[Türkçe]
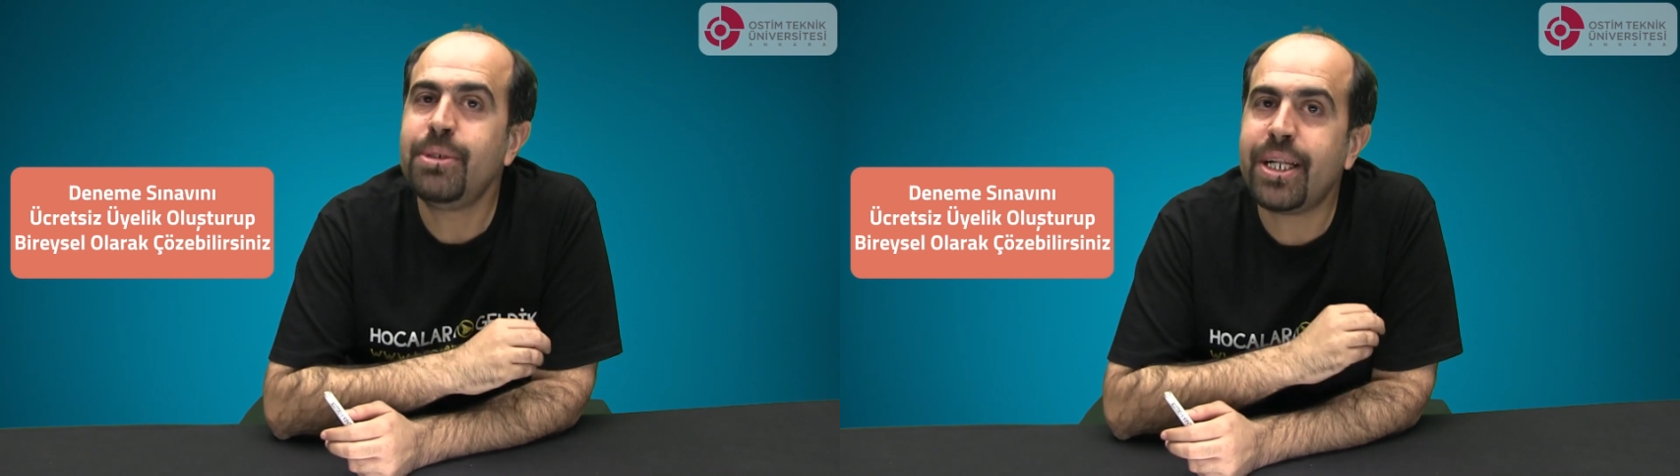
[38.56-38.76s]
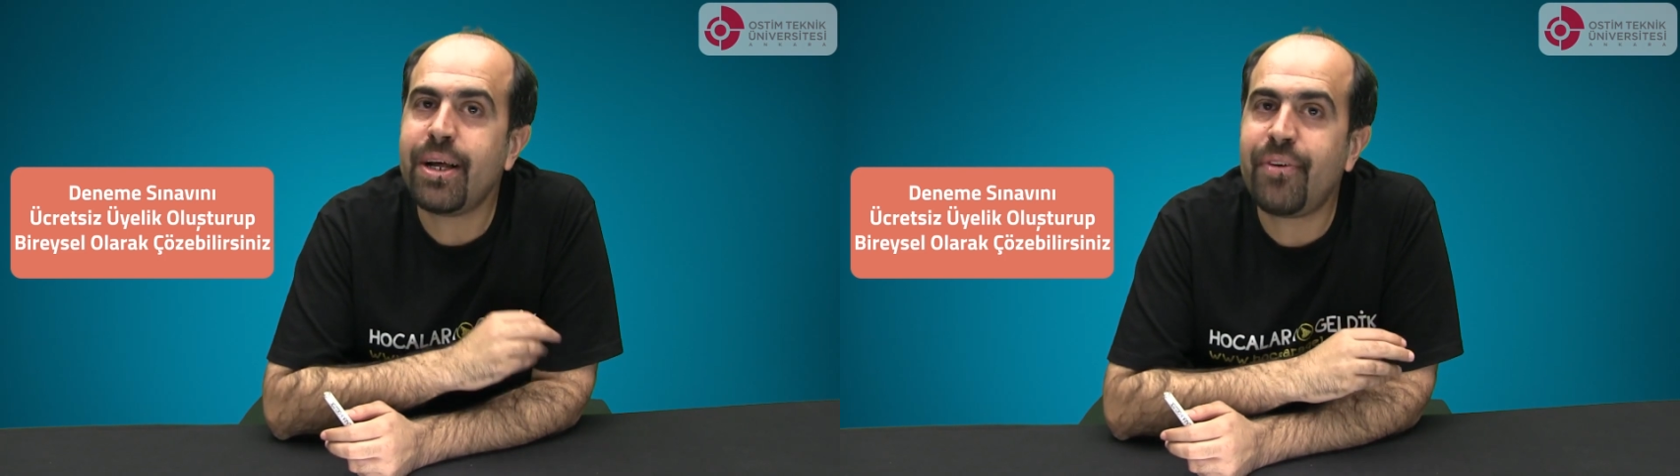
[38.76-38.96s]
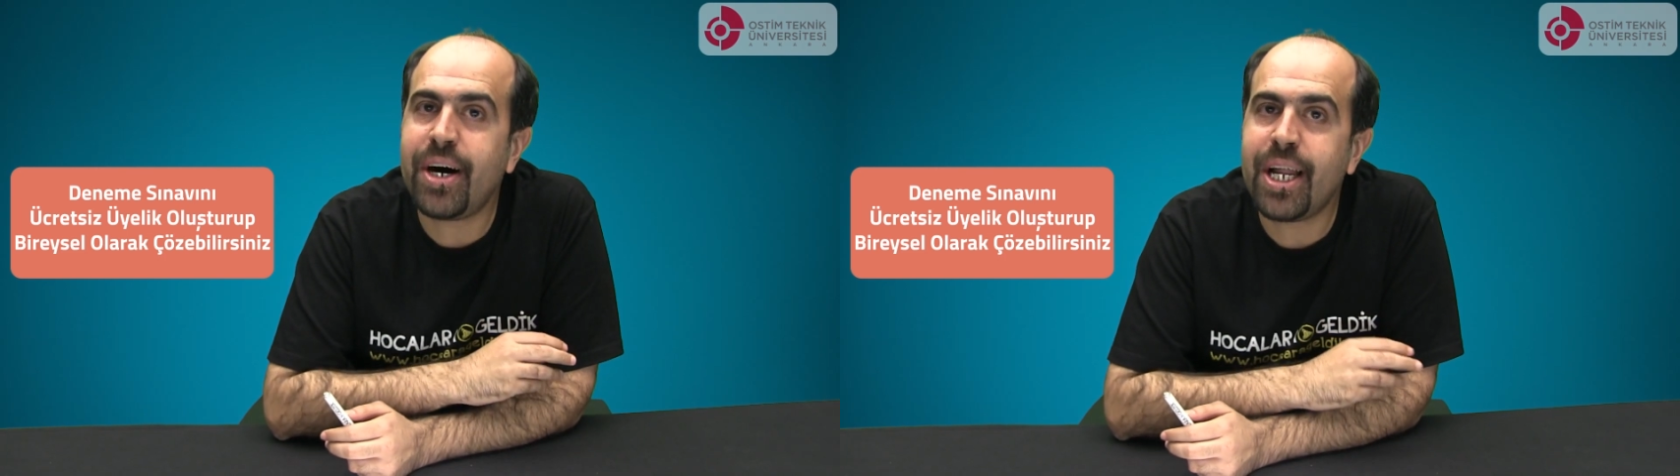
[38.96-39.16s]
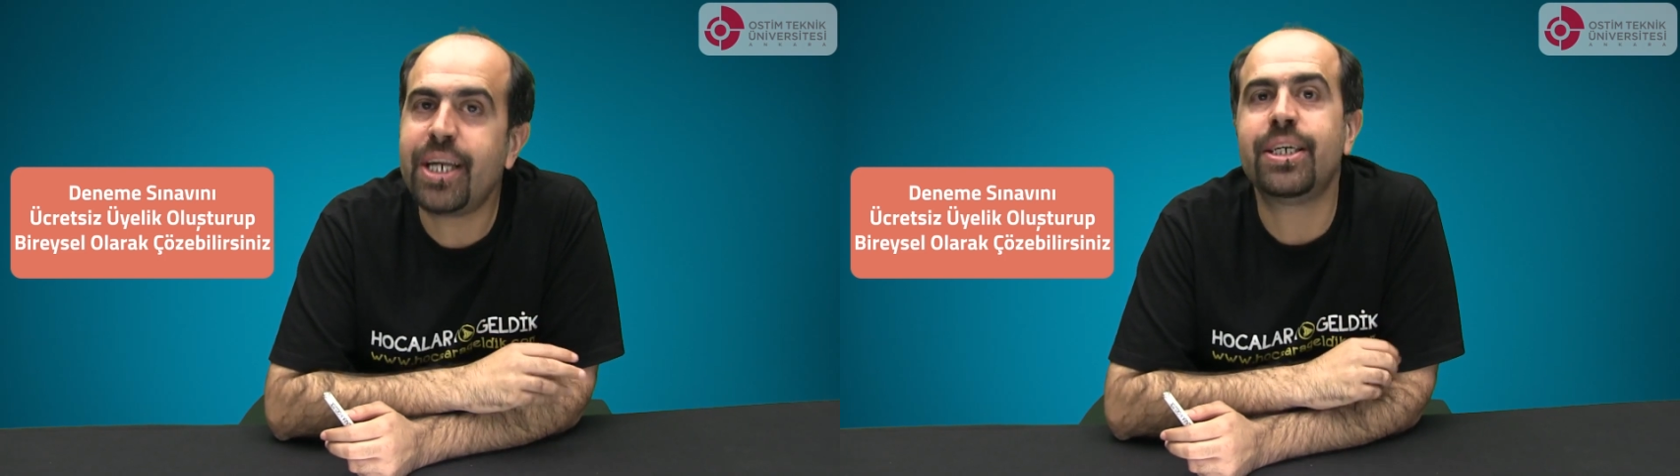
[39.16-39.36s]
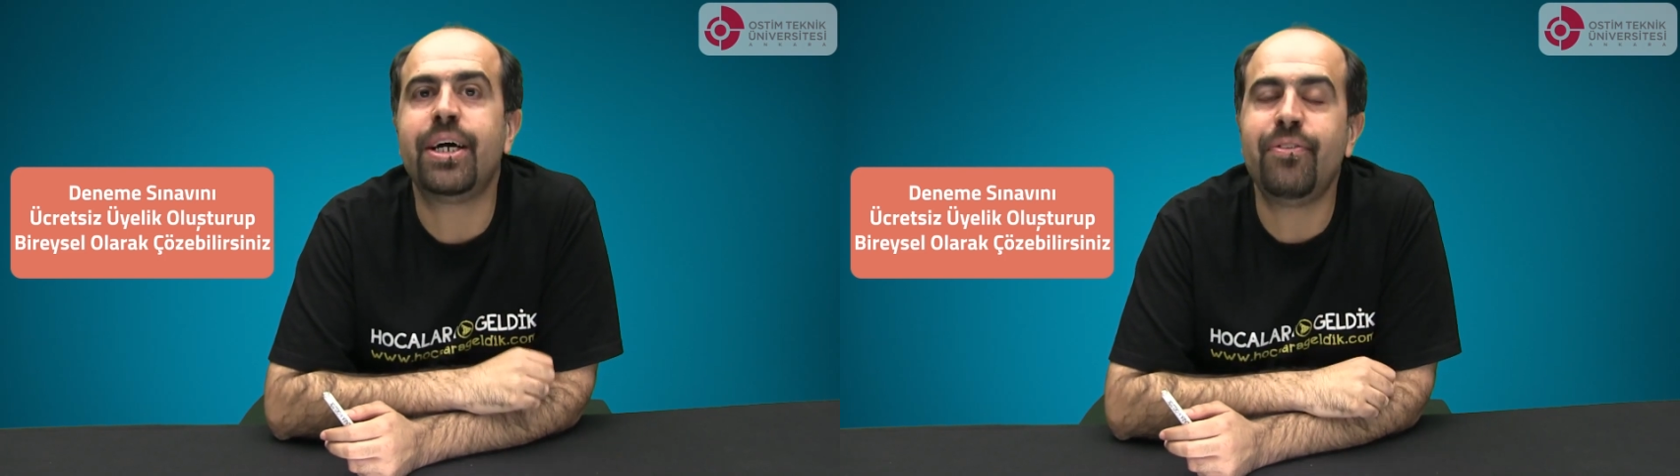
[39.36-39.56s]
bize
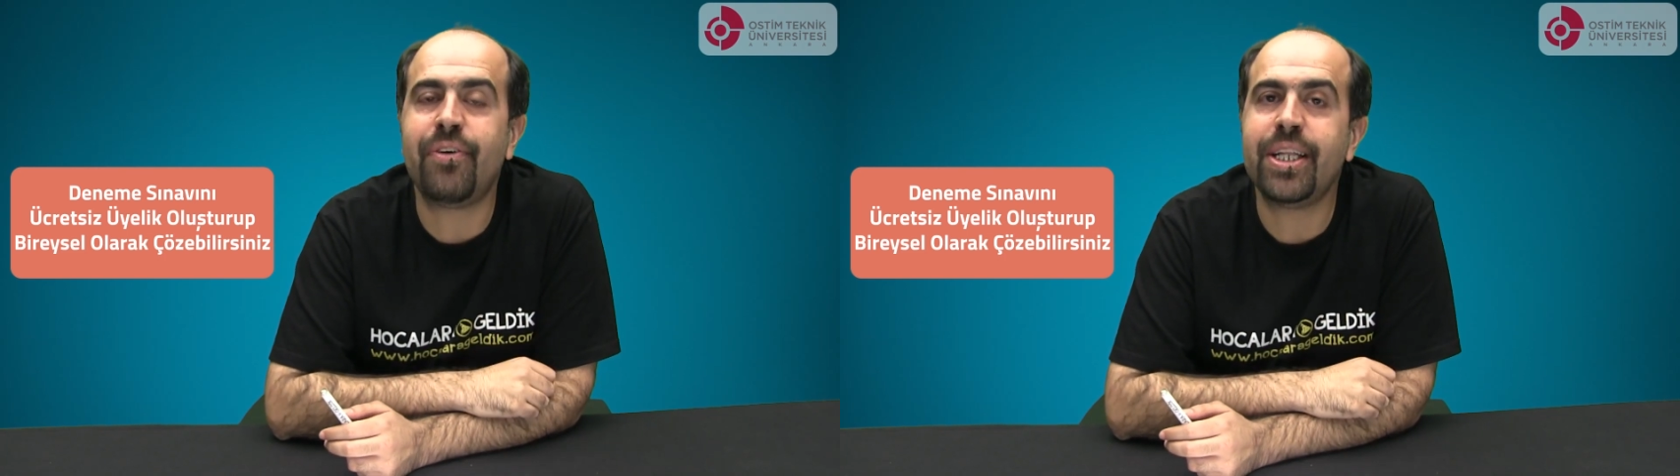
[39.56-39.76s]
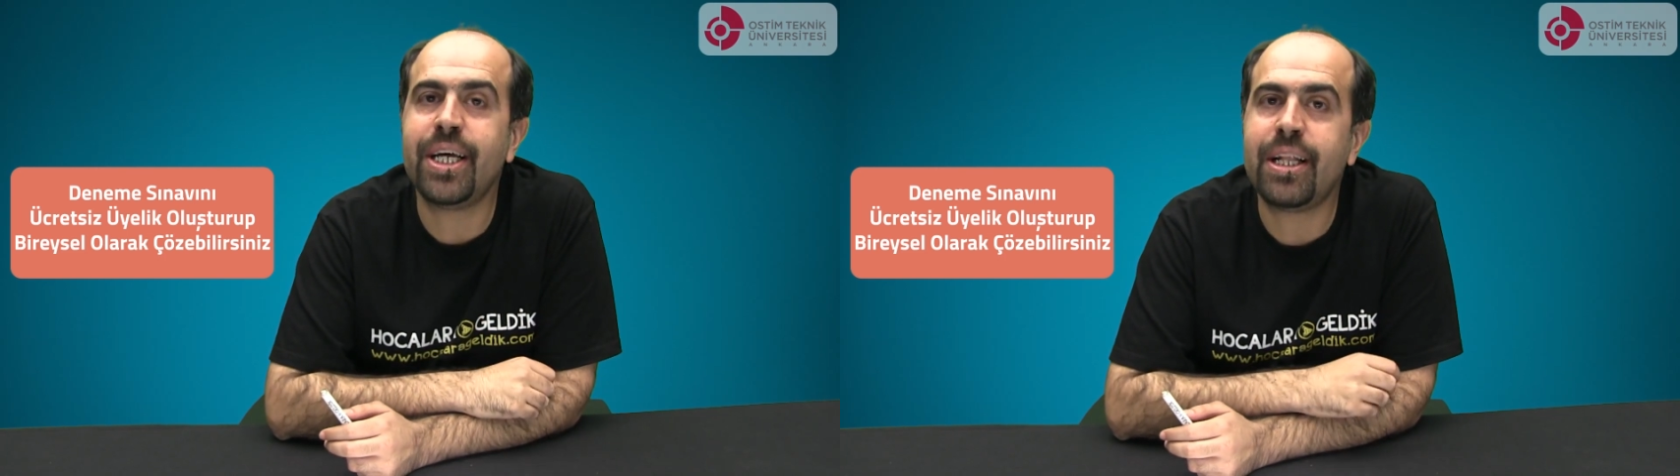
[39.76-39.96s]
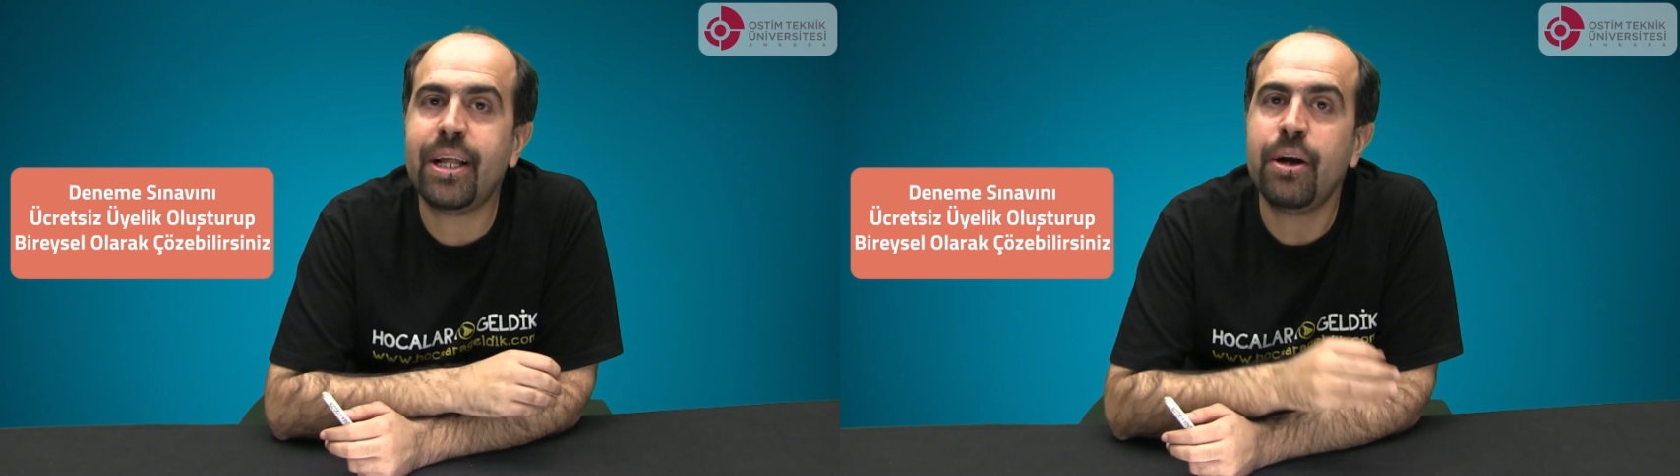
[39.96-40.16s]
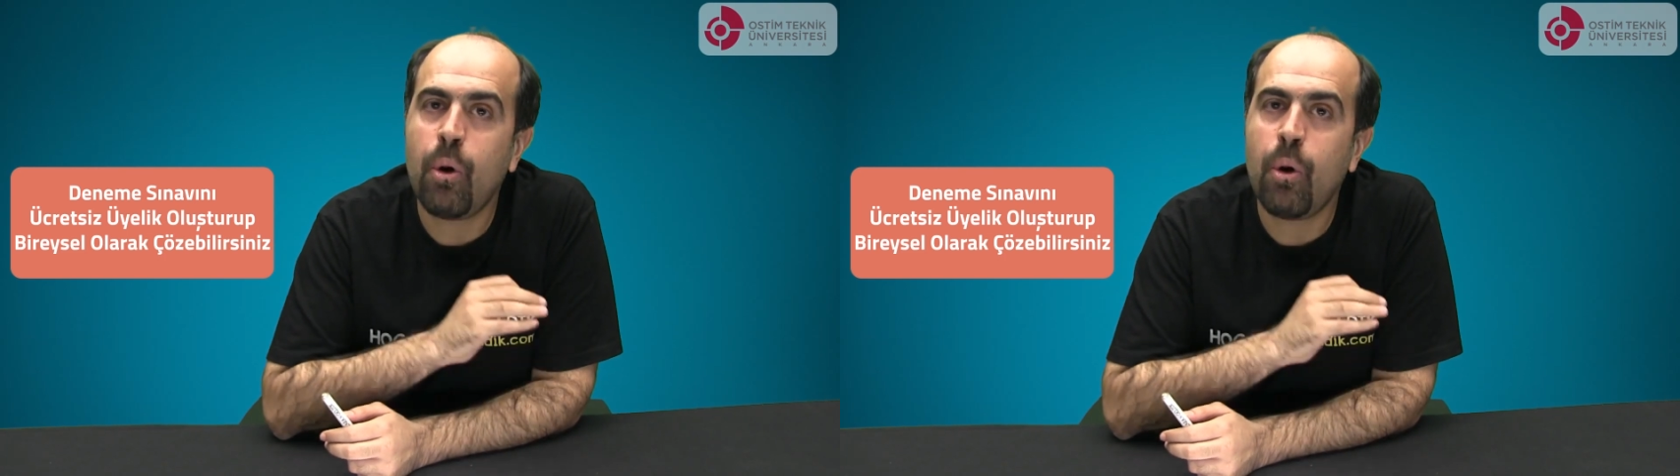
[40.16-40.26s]
defalarca ifade ettiler.